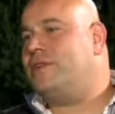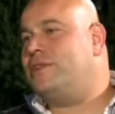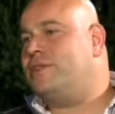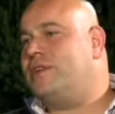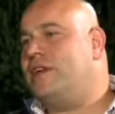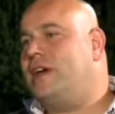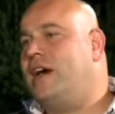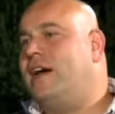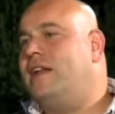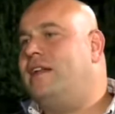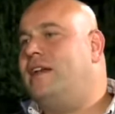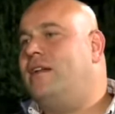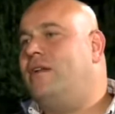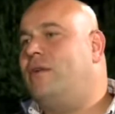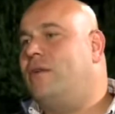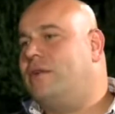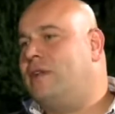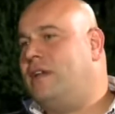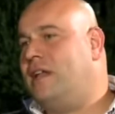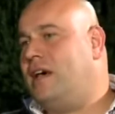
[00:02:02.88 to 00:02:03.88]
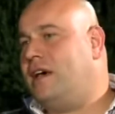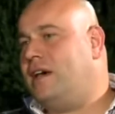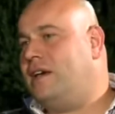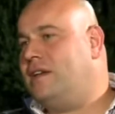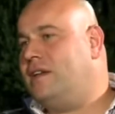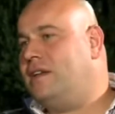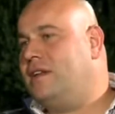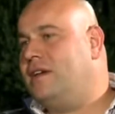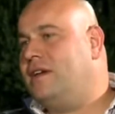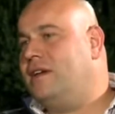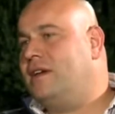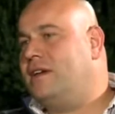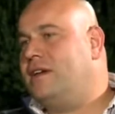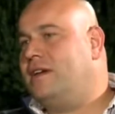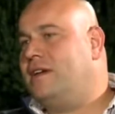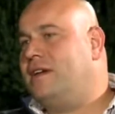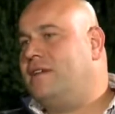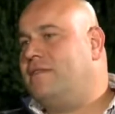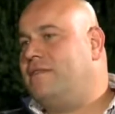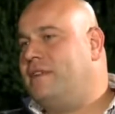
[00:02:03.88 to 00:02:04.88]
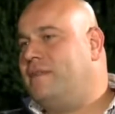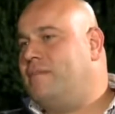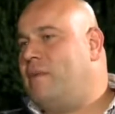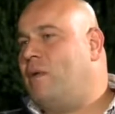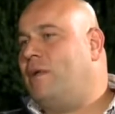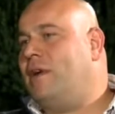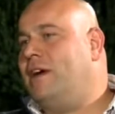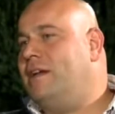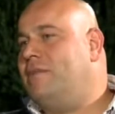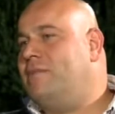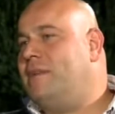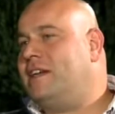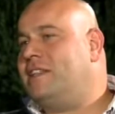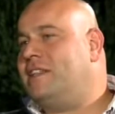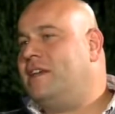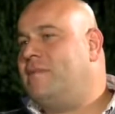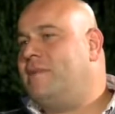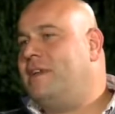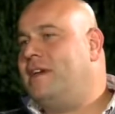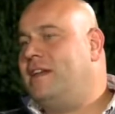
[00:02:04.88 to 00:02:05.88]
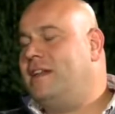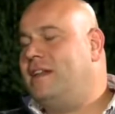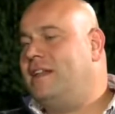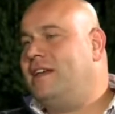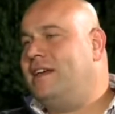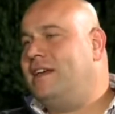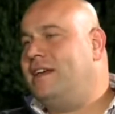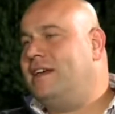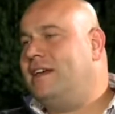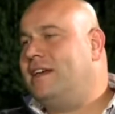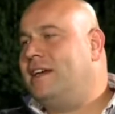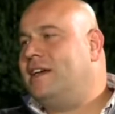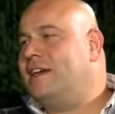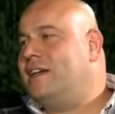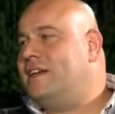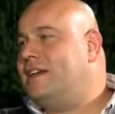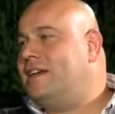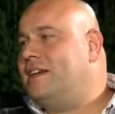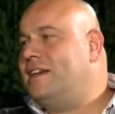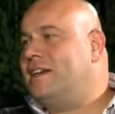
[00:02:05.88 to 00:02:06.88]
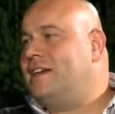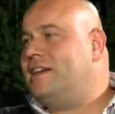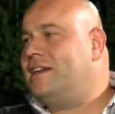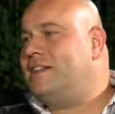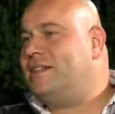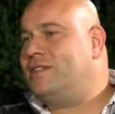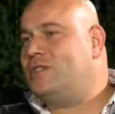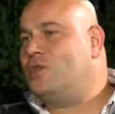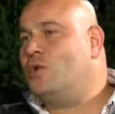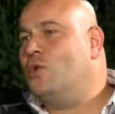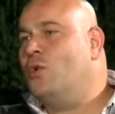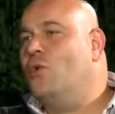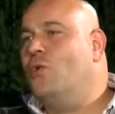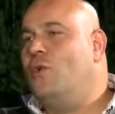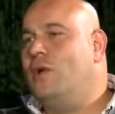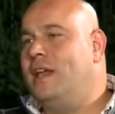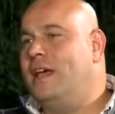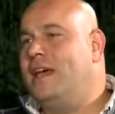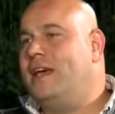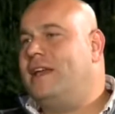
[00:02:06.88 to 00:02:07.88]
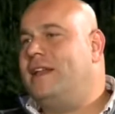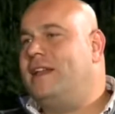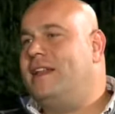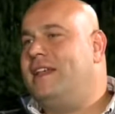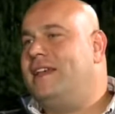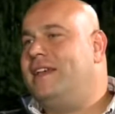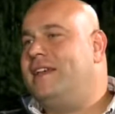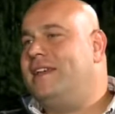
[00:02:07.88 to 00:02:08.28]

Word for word: هذا الشيء على الاونلاين في موقع المكتبه لسهوله